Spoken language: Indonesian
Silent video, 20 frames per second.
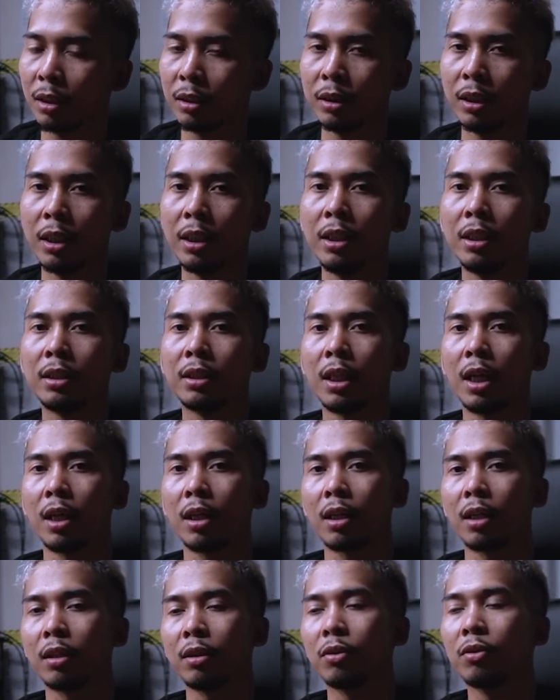jadi
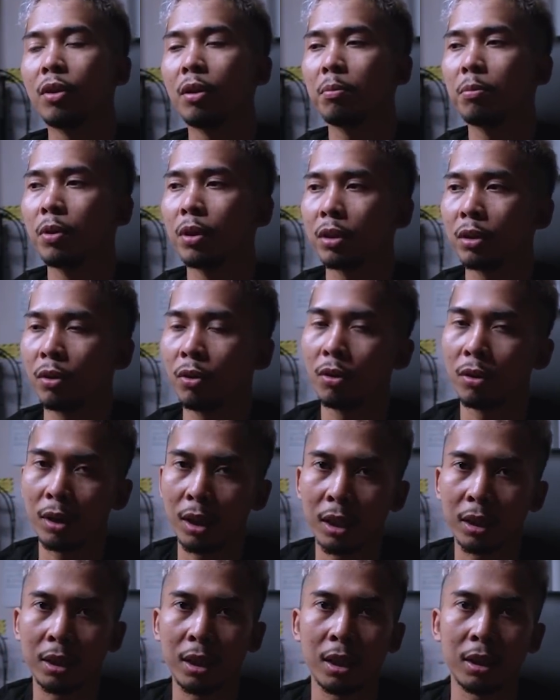saran gue buat
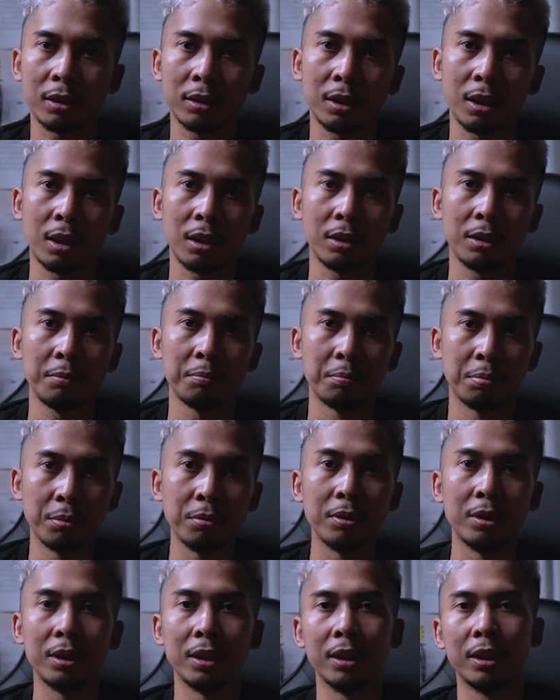orang yang sering
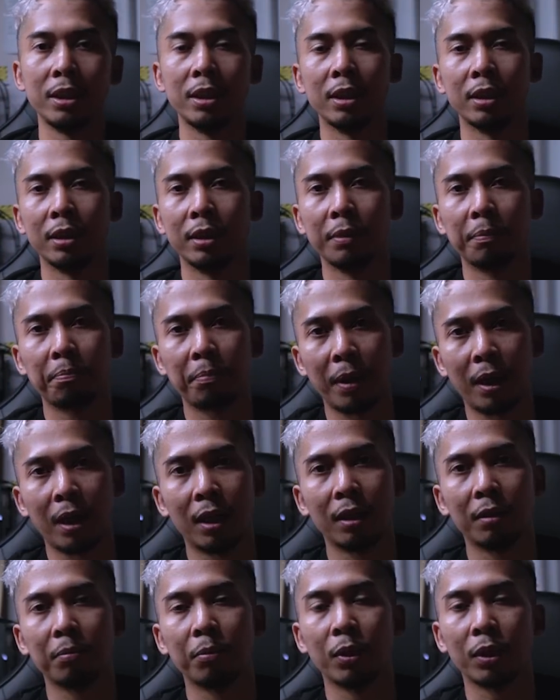dibully di Jepang